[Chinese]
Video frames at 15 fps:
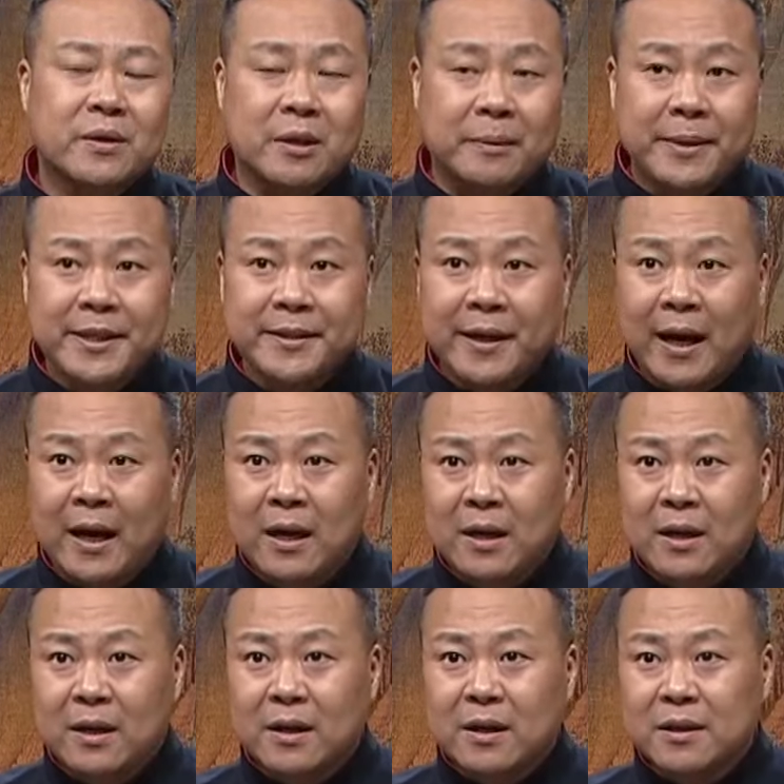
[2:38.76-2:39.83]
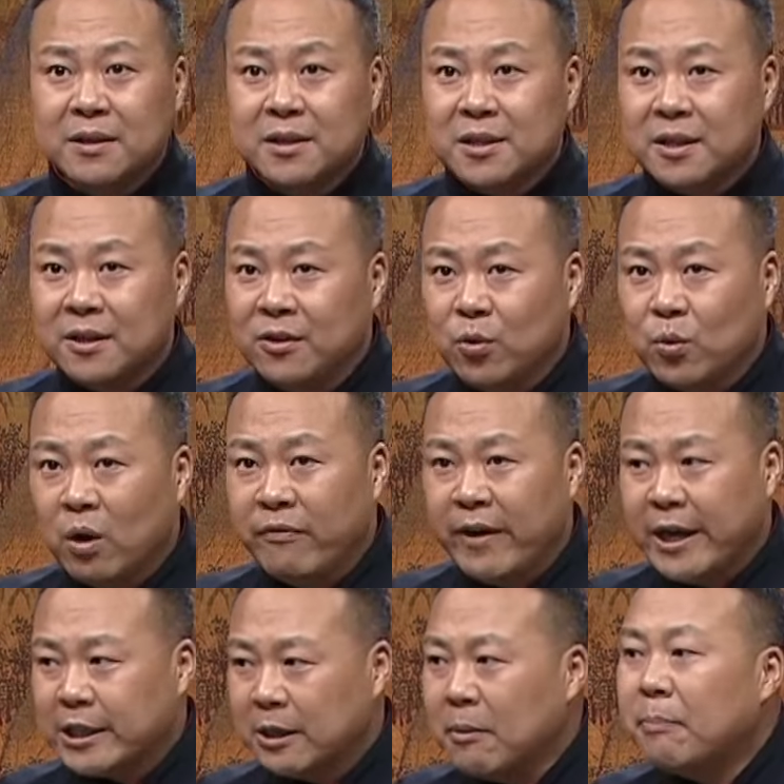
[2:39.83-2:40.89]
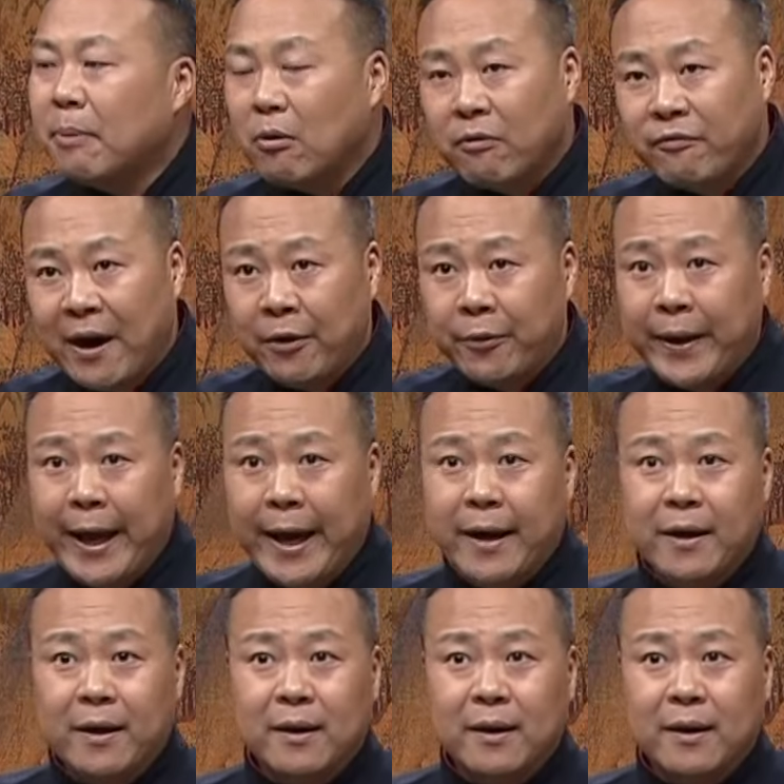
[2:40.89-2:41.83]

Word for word: 什么意思啊？秦国为什么把我放回来？